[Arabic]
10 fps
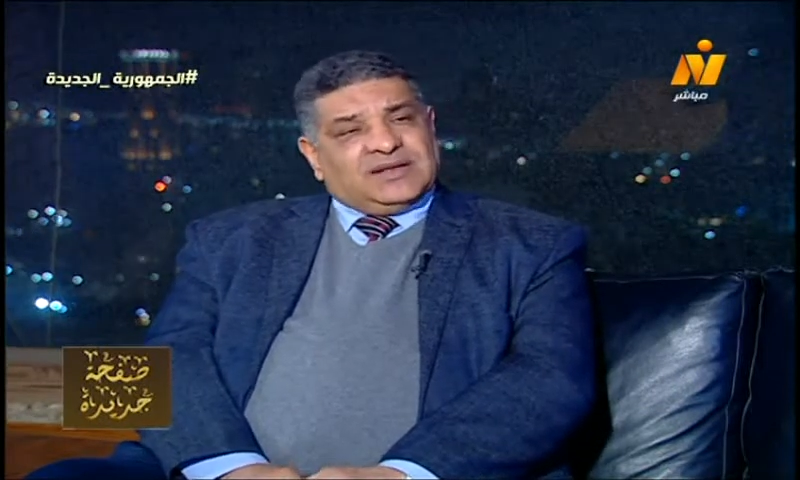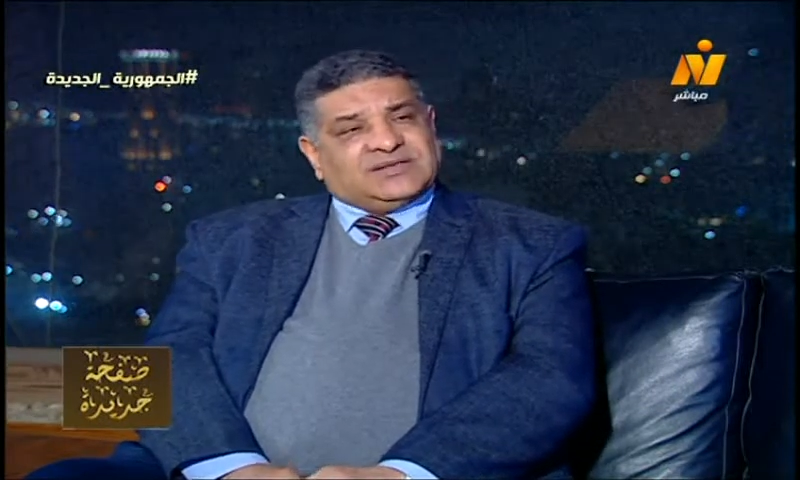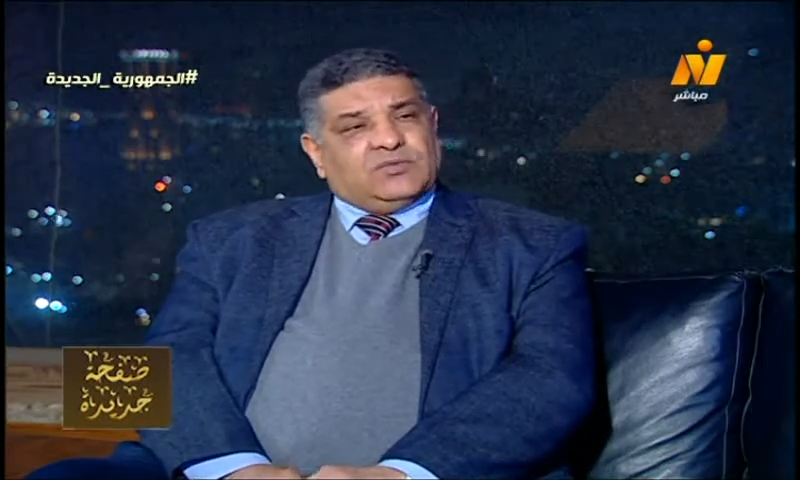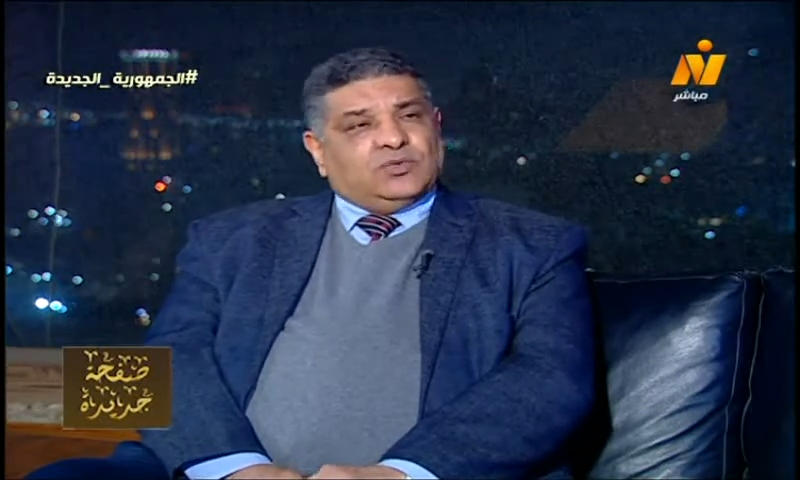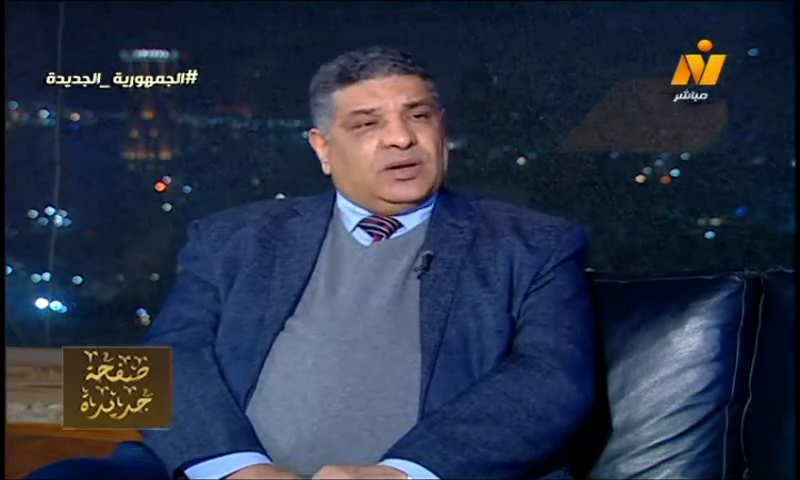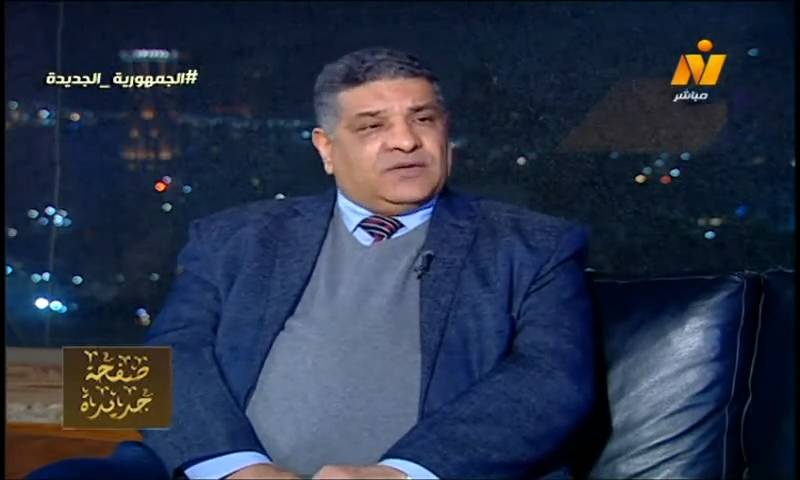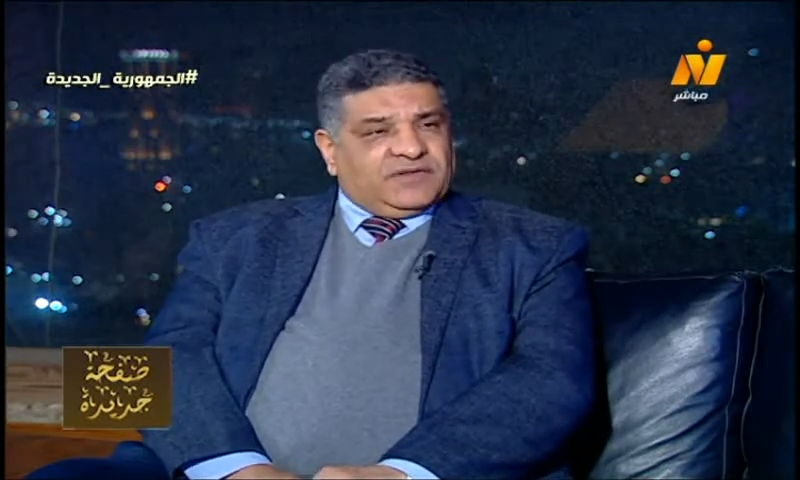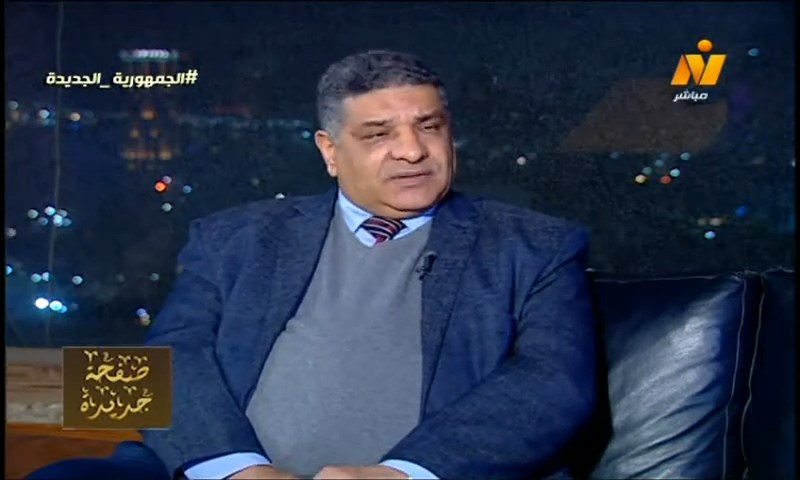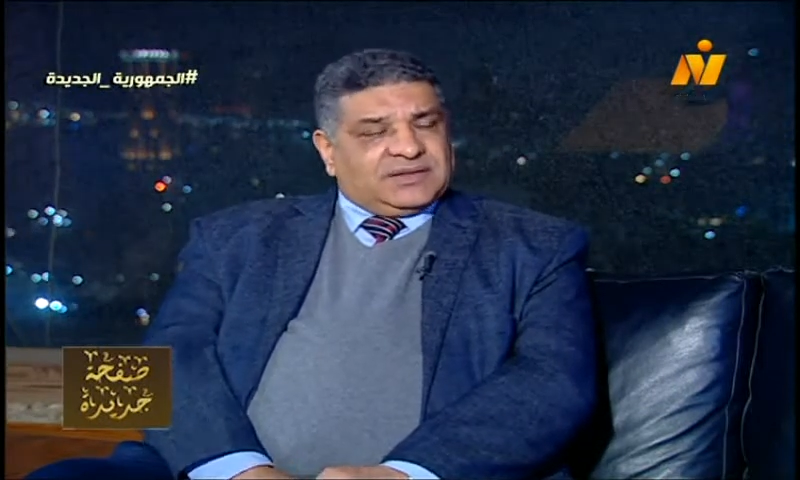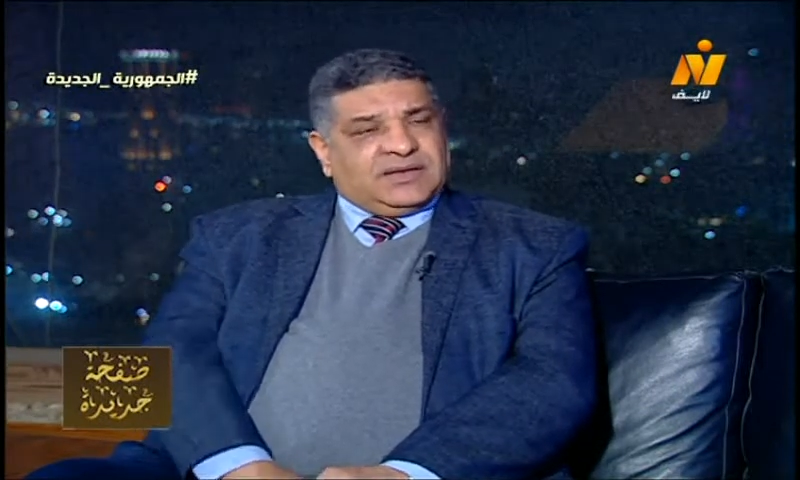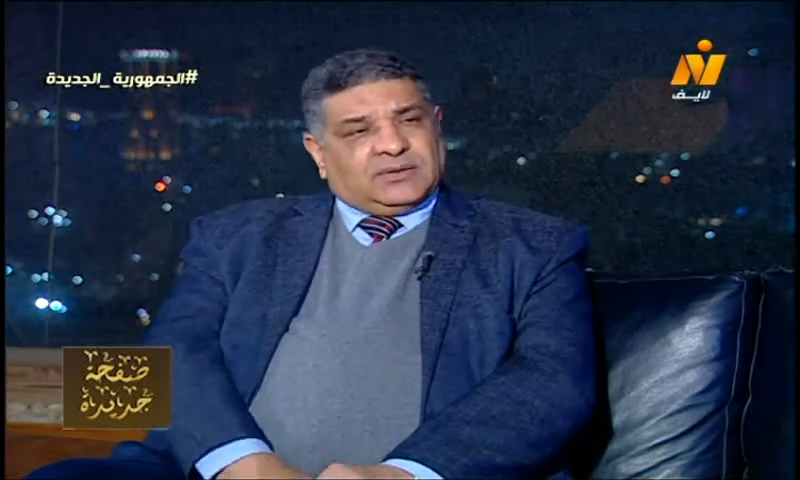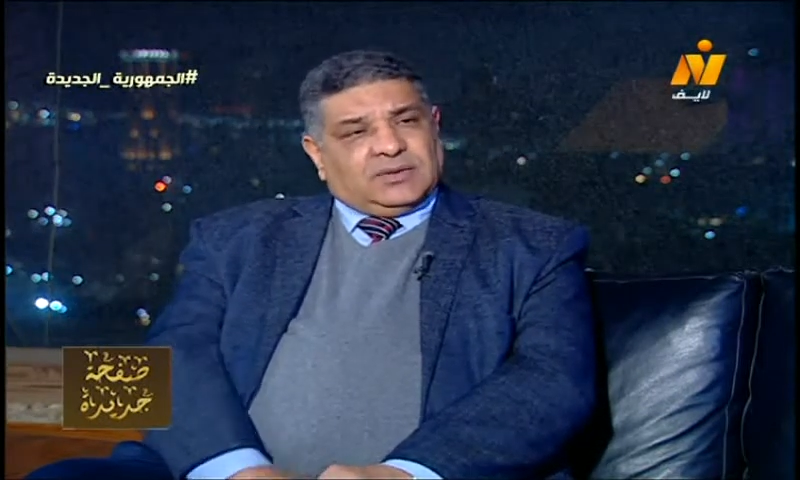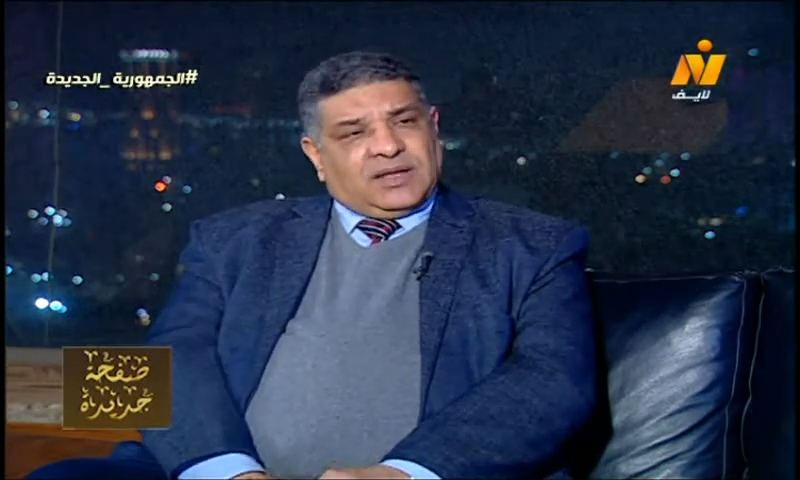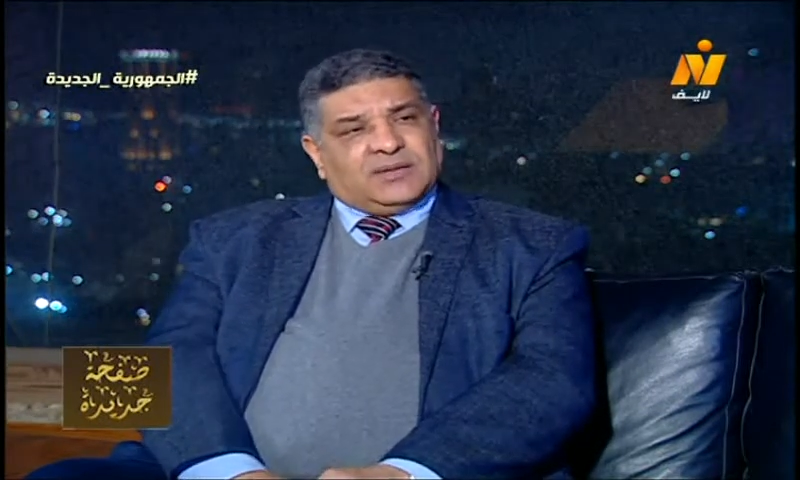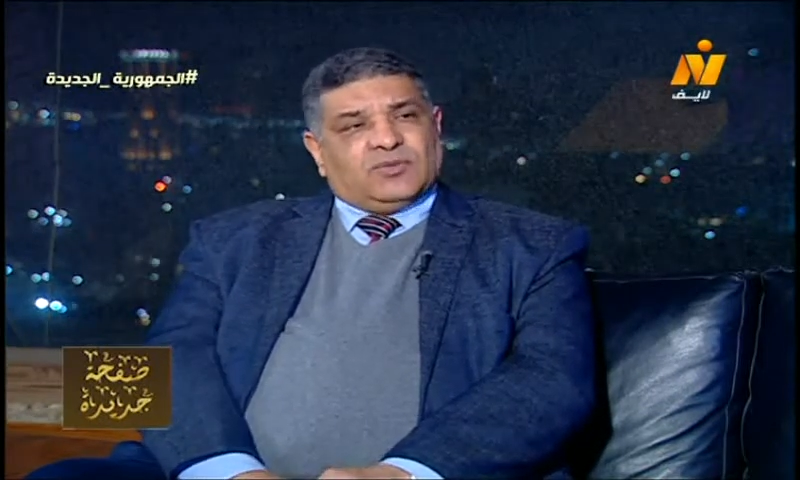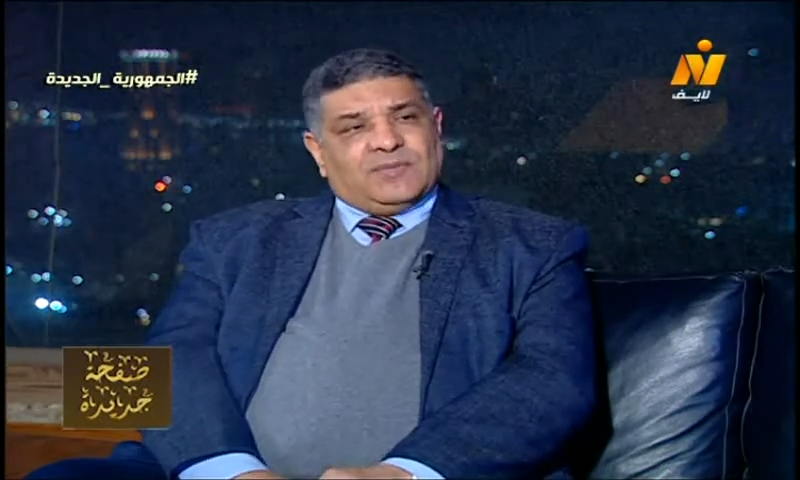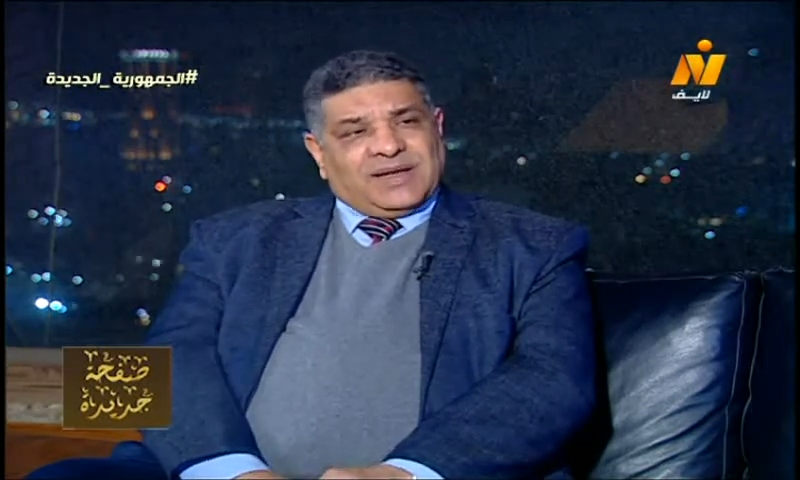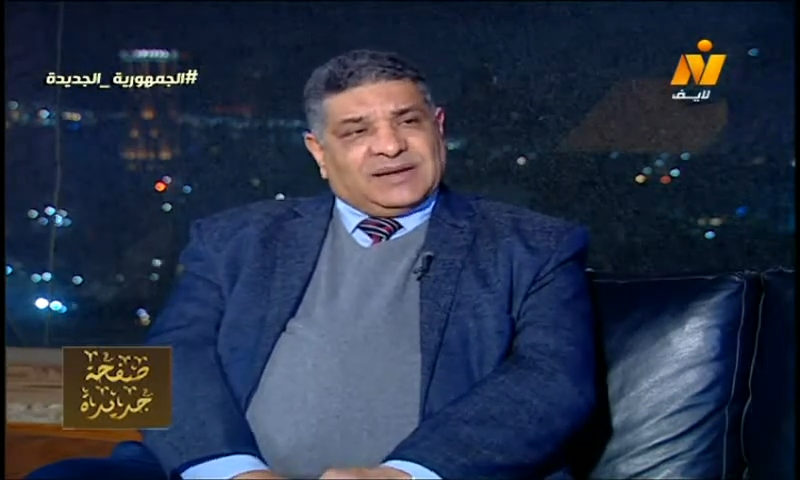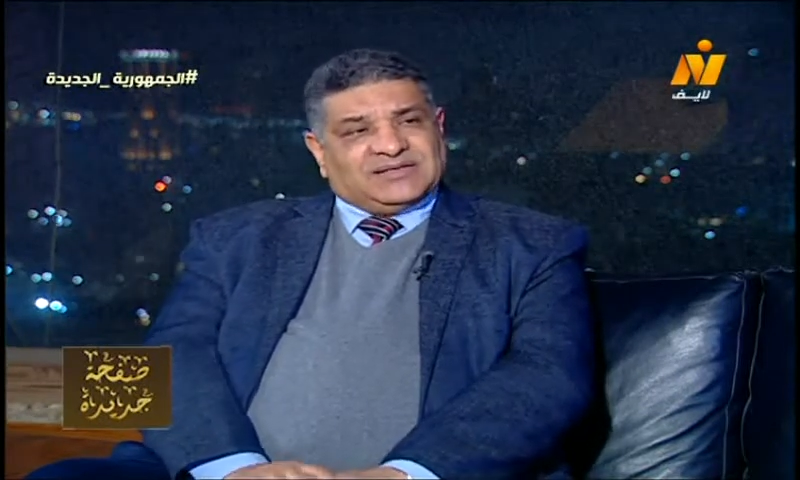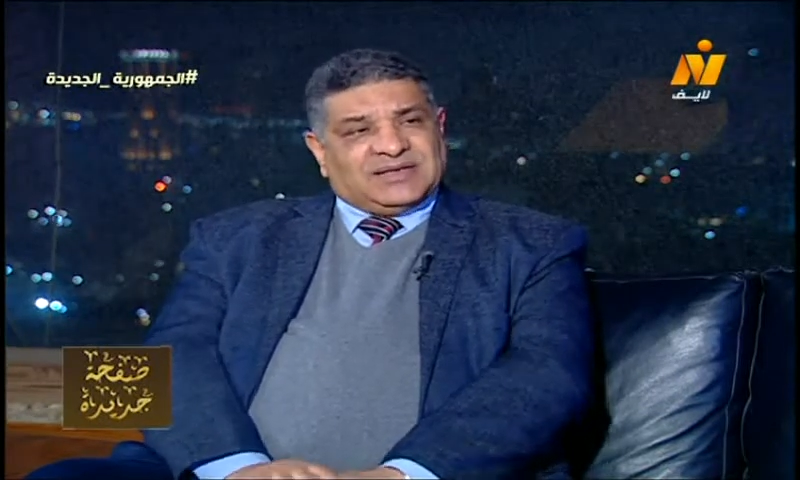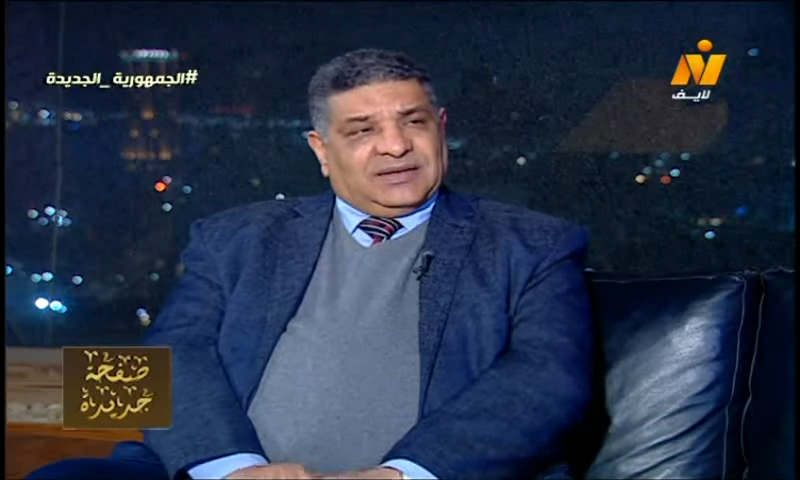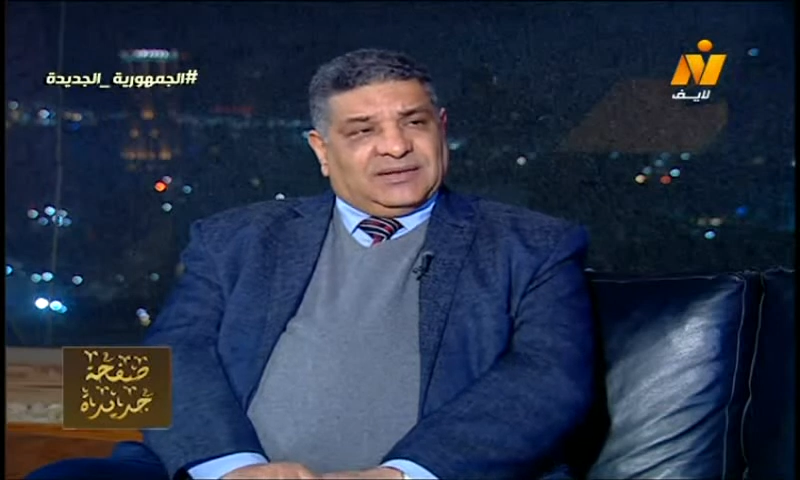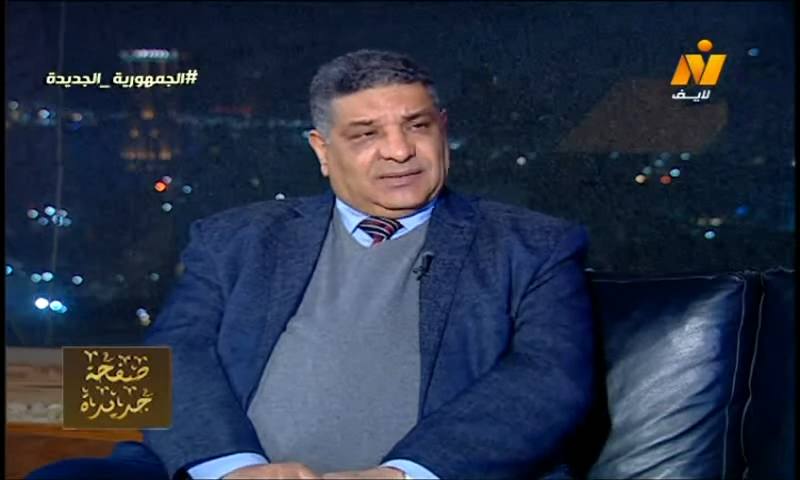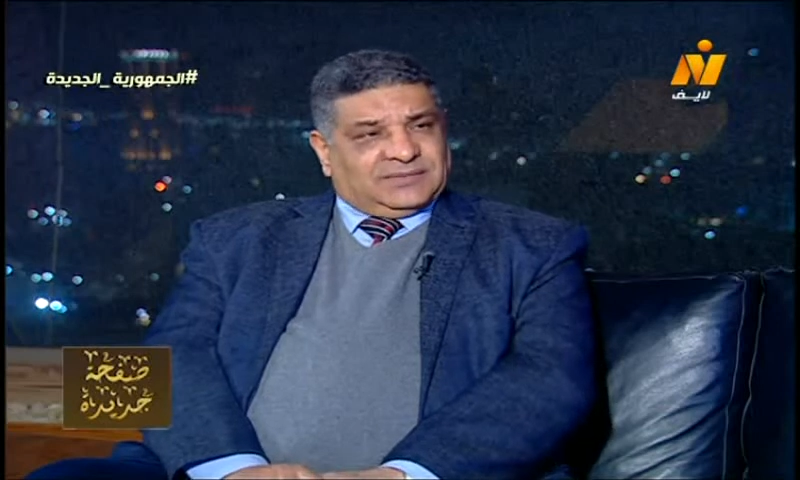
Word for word: لازم وقف التدخلات وما نعم. إلى ذلك